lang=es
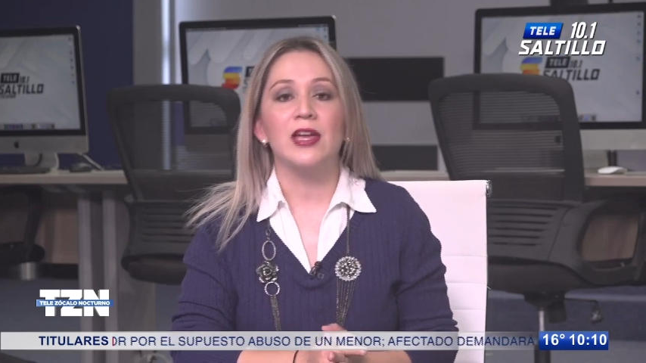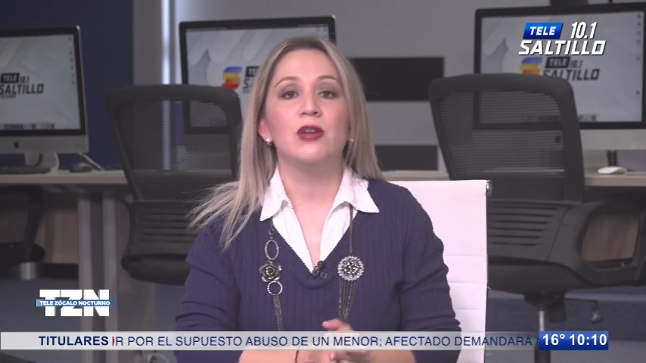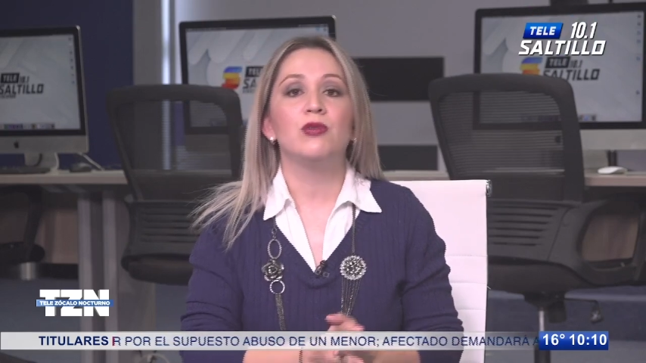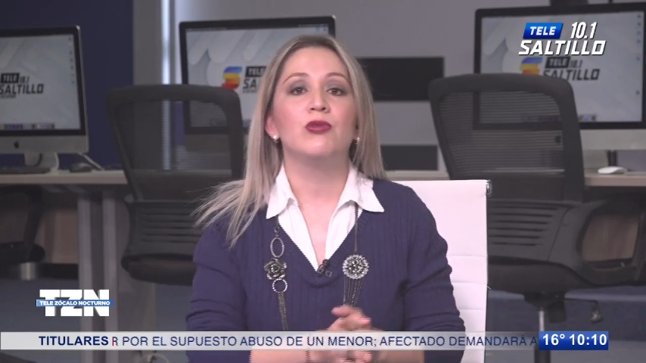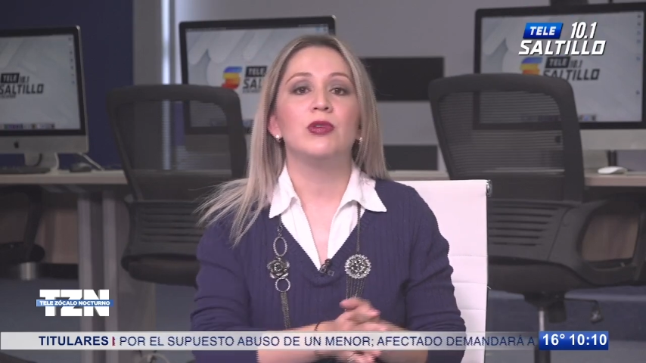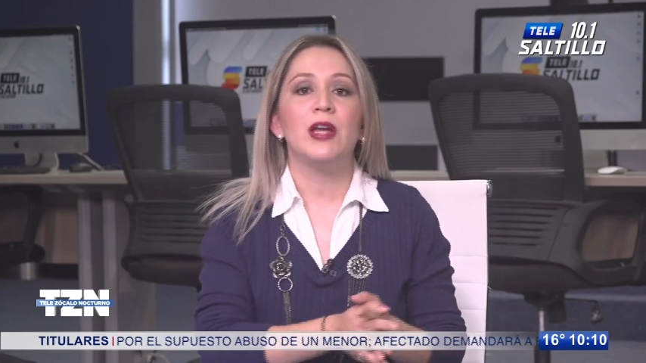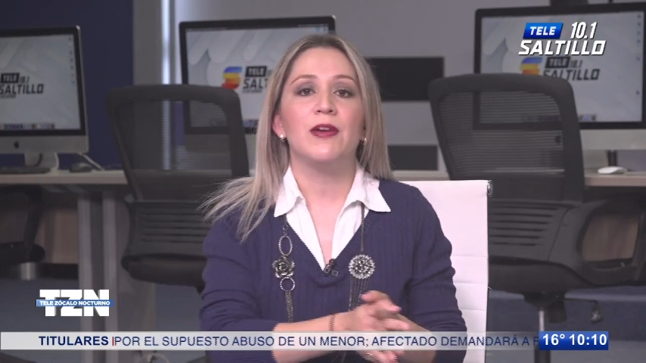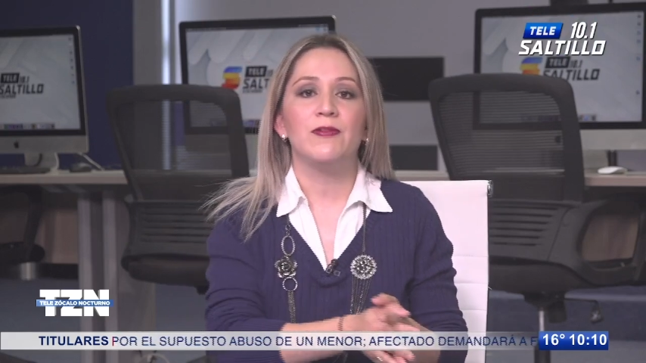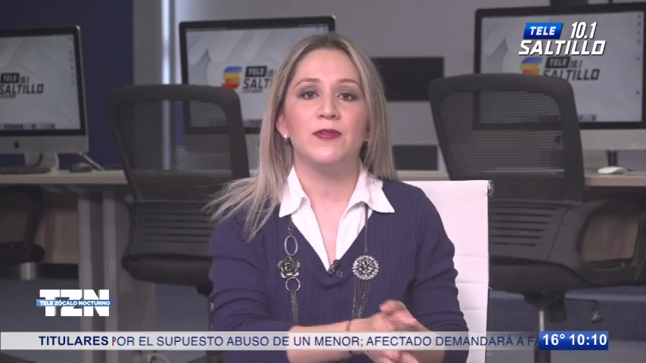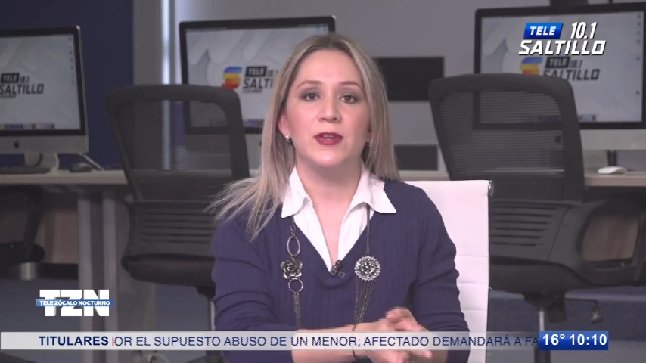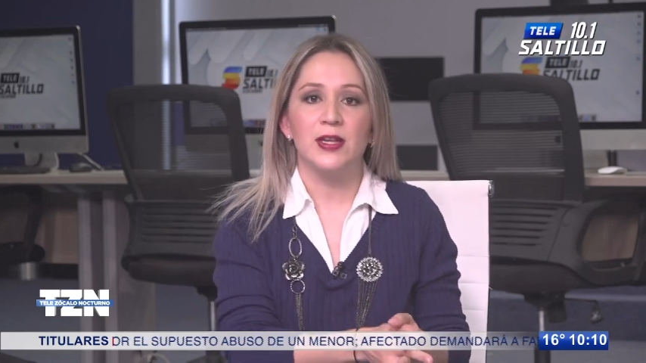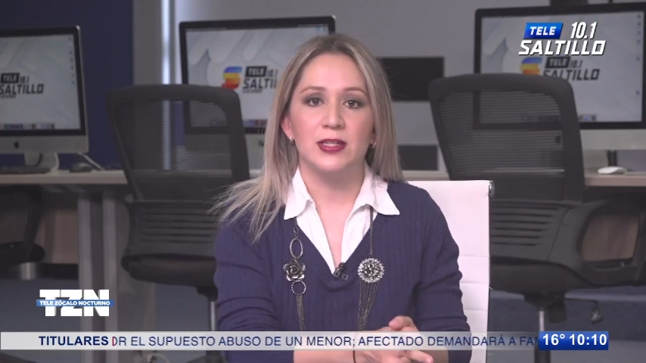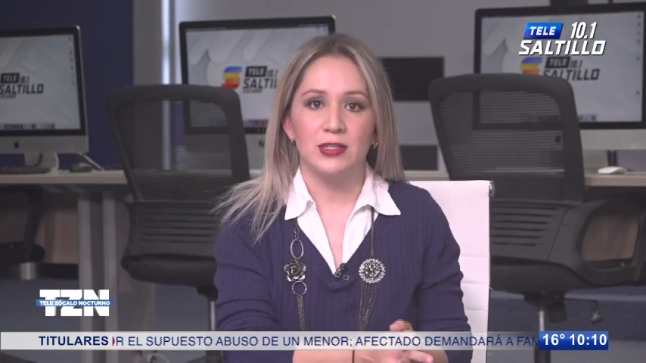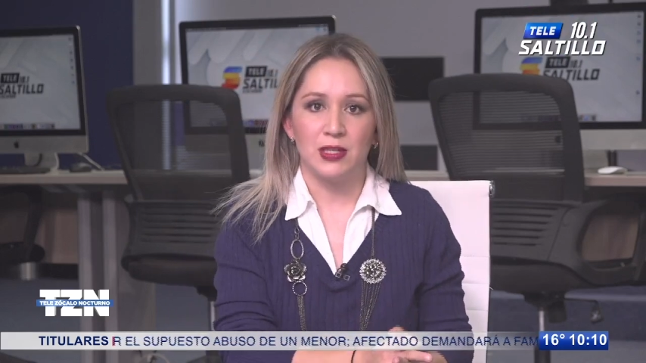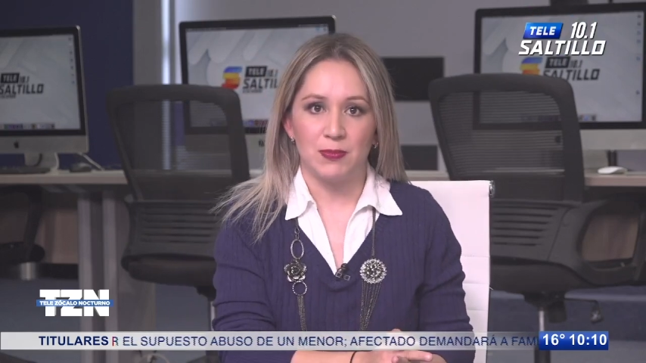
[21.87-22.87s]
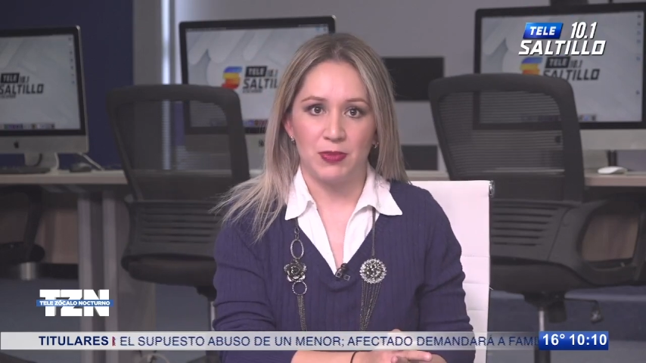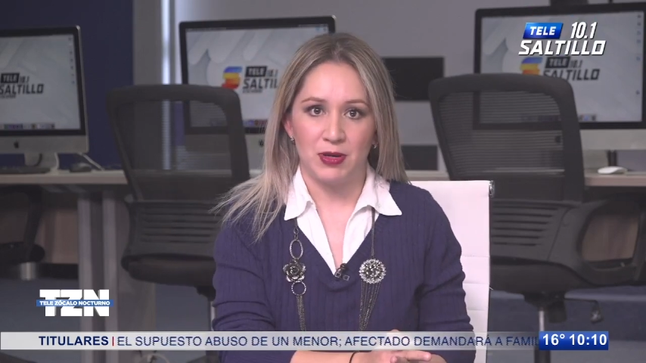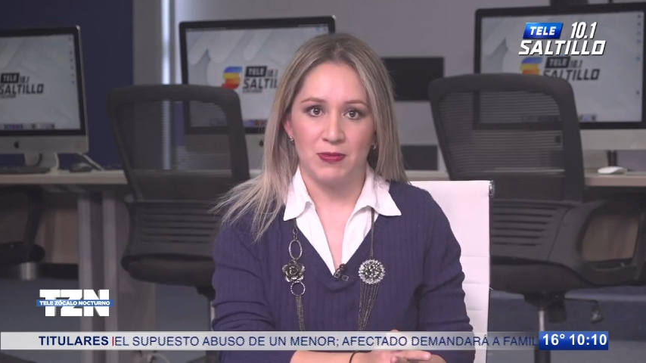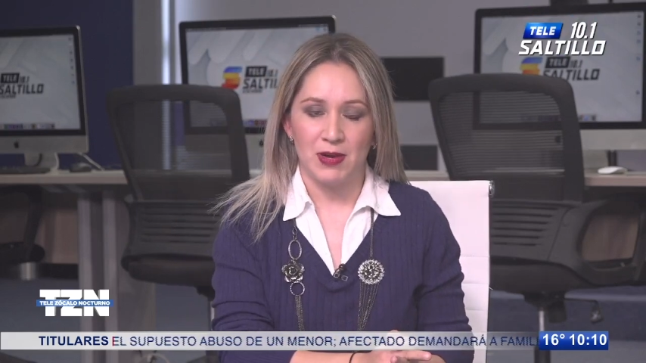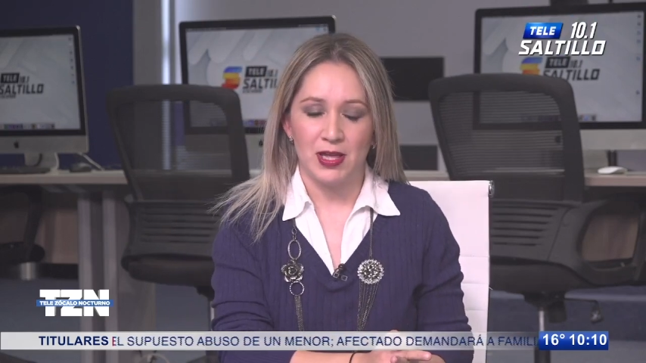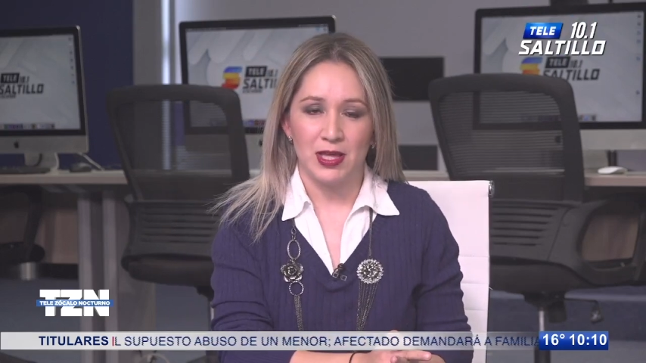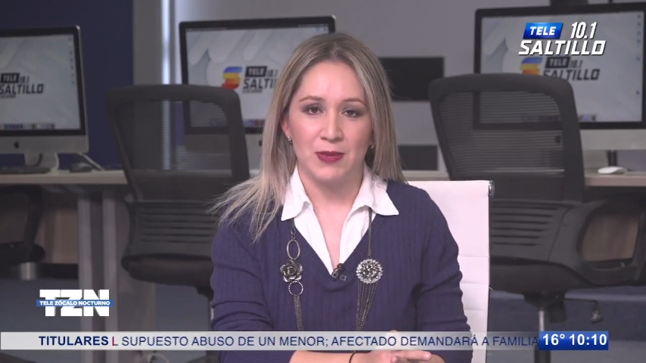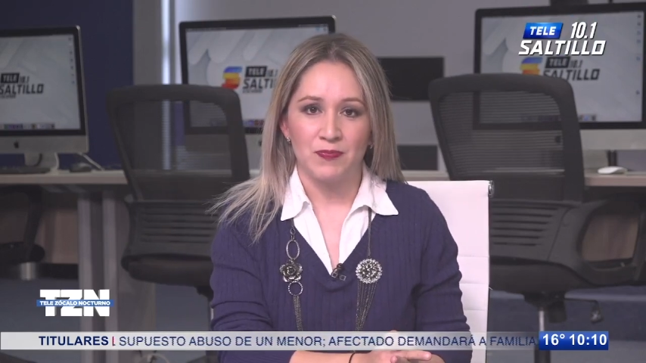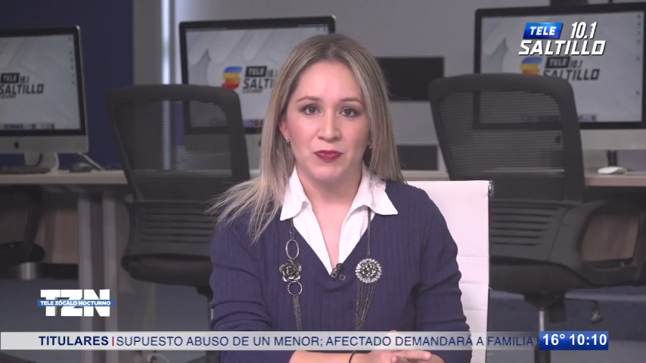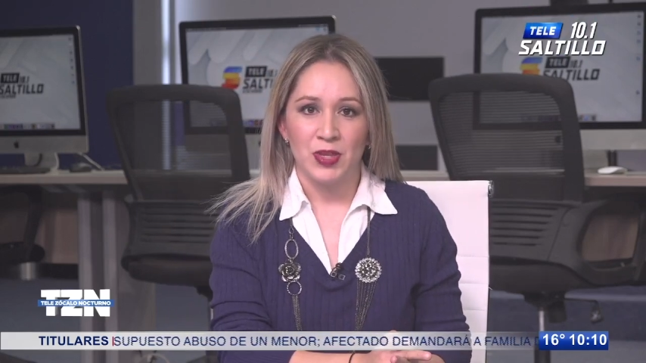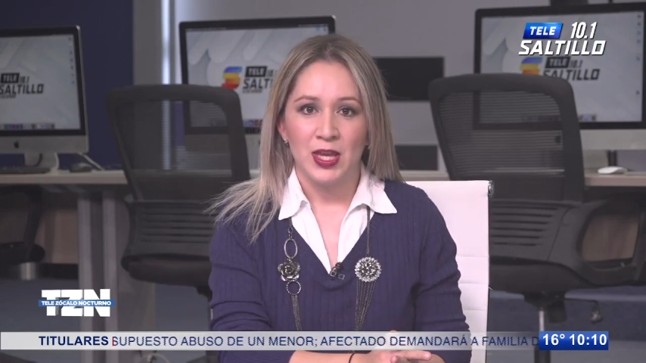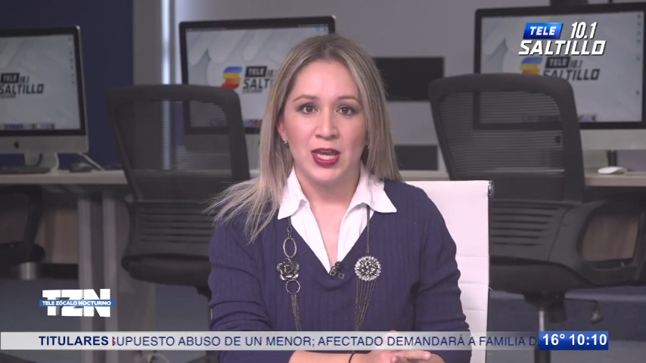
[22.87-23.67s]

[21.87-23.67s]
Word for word: en una fiesta privada.